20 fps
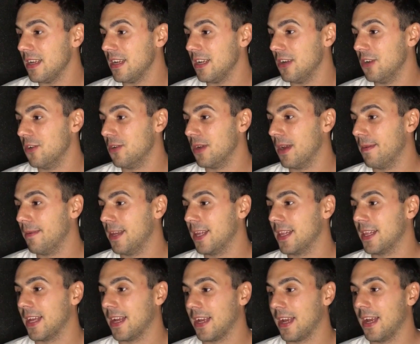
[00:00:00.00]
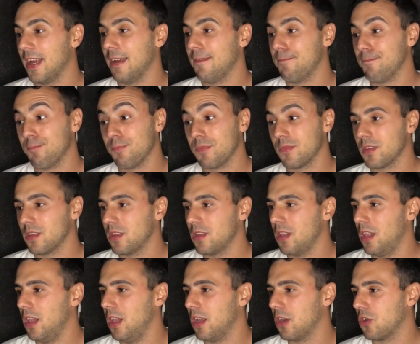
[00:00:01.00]
Y obviamente que
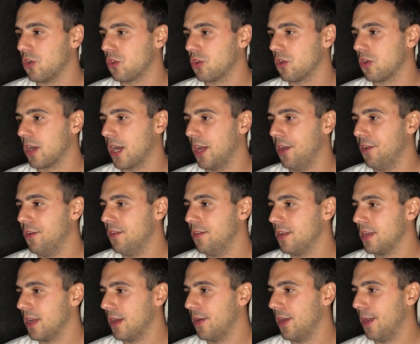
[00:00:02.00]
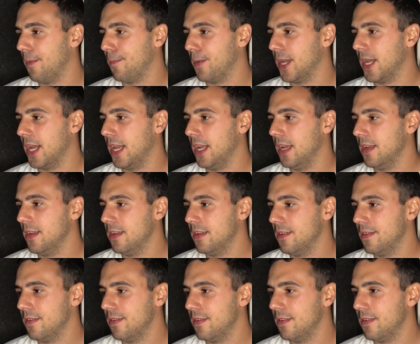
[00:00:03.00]
le costó caro. Y a ver el penal, ¿eh?
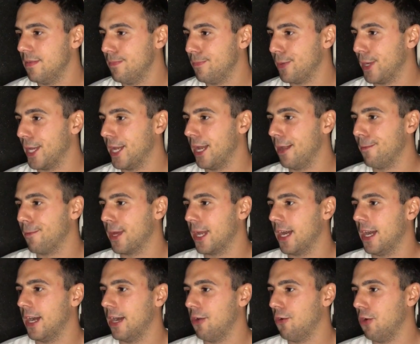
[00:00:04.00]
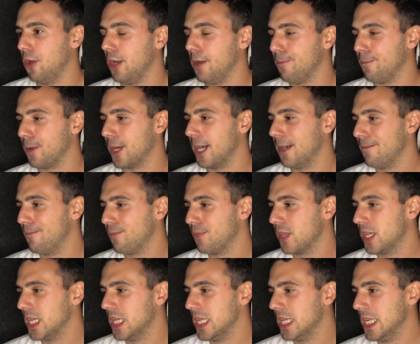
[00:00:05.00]
Penal para Olimpia.
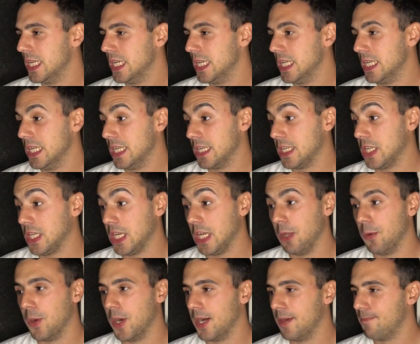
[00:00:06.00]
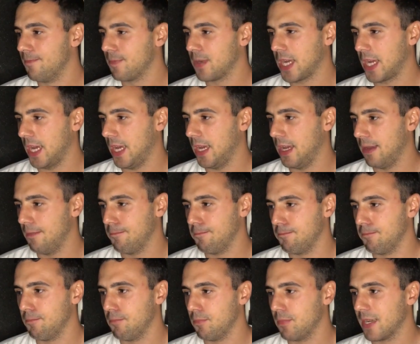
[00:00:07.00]
Silva, que
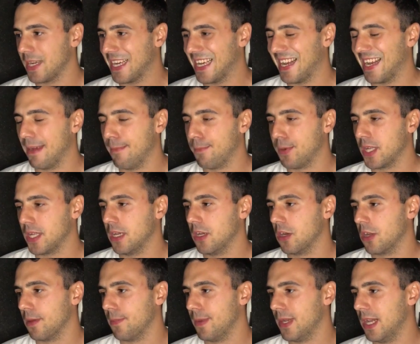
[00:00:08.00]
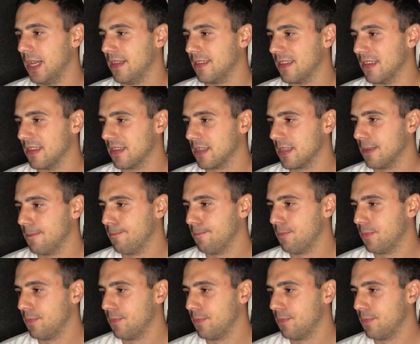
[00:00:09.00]
gran pateador de penales es.